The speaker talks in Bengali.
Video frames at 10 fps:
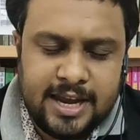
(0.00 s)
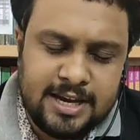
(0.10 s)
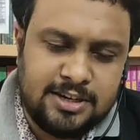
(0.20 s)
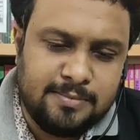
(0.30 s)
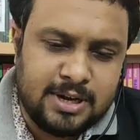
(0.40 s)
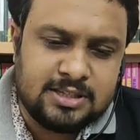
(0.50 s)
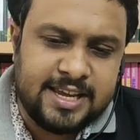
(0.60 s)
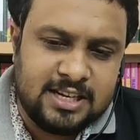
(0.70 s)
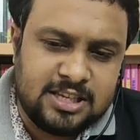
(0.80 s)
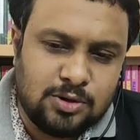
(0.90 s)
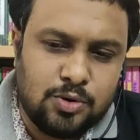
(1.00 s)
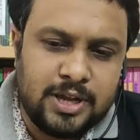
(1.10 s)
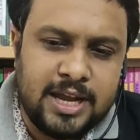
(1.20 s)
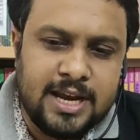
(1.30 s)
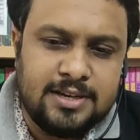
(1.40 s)
এইটটি মার্কস অ্যান্সার করে
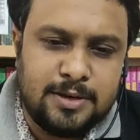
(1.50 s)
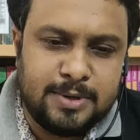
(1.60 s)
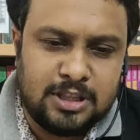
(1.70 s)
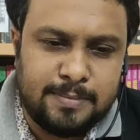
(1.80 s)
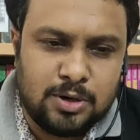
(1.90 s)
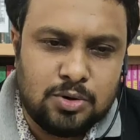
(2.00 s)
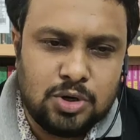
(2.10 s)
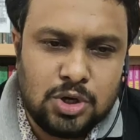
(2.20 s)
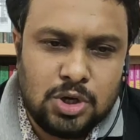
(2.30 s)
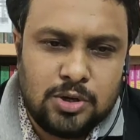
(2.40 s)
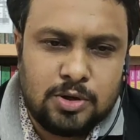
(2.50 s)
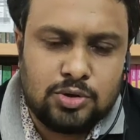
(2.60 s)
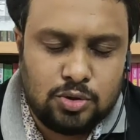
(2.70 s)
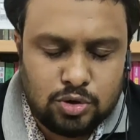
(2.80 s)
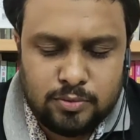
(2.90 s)
এইটটি পেতে পারো
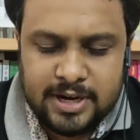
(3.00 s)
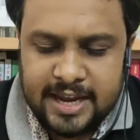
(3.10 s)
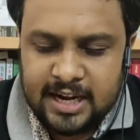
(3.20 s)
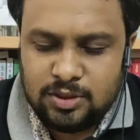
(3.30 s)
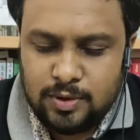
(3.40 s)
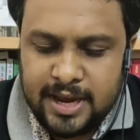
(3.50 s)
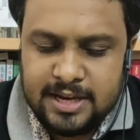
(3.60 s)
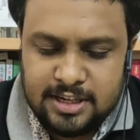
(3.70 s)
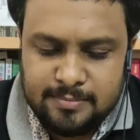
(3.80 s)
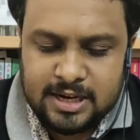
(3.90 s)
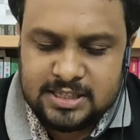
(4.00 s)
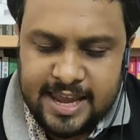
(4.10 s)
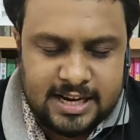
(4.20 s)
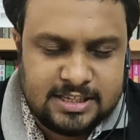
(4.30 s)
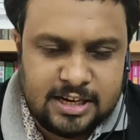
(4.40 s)
তো তোমার এখানে তো এইটটি মার্কস
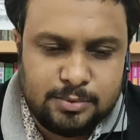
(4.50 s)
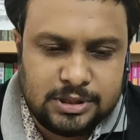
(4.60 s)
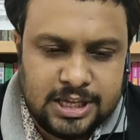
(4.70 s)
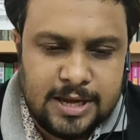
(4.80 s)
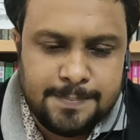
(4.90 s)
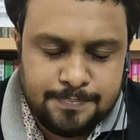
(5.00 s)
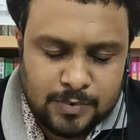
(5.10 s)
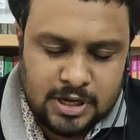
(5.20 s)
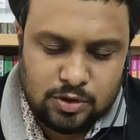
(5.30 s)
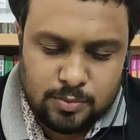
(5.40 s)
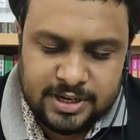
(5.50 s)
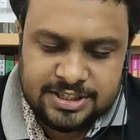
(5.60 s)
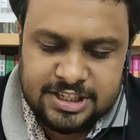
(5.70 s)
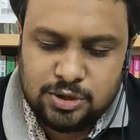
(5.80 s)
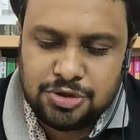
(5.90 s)
অ্যান্সার বলতে তোমাকে
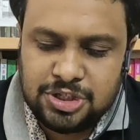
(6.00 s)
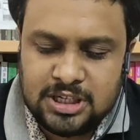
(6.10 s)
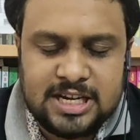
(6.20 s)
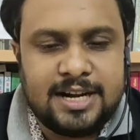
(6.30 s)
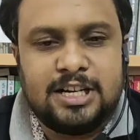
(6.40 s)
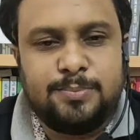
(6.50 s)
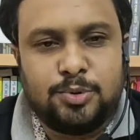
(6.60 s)
সৃজনশীলে ষাটটি